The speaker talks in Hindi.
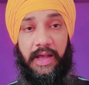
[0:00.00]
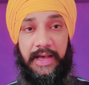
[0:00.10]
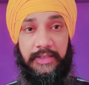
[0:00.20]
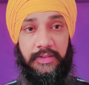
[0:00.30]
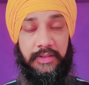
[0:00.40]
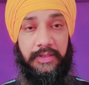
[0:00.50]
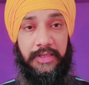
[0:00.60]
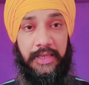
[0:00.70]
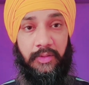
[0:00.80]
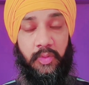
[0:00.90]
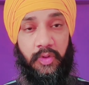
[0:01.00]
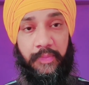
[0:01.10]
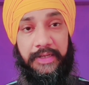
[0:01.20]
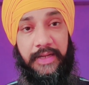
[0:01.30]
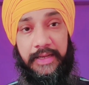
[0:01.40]
आज एक दो
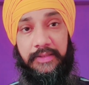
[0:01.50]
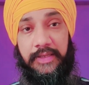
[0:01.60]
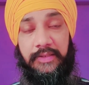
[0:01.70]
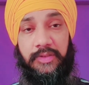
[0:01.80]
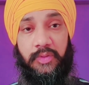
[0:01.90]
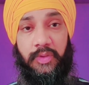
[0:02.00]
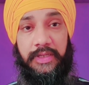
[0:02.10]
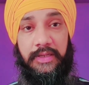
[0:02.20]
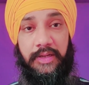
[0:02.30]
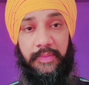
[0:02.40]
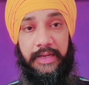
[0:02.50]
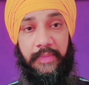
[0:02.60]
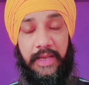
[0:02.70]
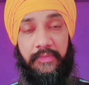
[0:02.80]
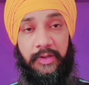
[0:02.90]
कमेंट आए थे जिन्होंने हमारे
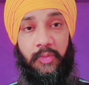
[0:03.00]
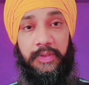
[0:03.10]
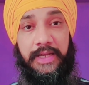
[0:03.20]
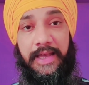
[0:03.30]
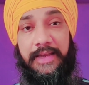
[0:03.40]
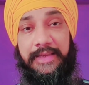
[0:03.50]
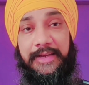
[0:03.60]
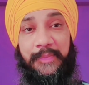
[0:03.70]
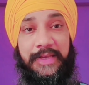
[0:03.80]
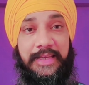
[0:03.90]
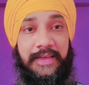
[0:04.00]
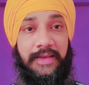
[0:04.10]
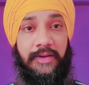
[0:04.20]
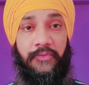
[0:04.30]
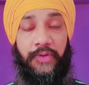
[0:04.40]
भाई बहनों ने बताया कि हमें
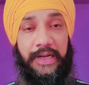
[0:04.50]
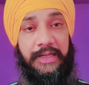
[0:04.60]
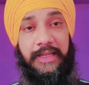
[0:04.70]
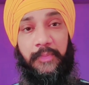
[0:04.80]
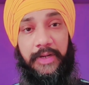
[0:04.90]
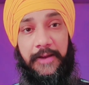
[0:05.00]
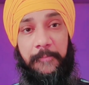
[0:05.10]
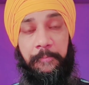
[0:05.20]
फ़र्क नहीं पड़ा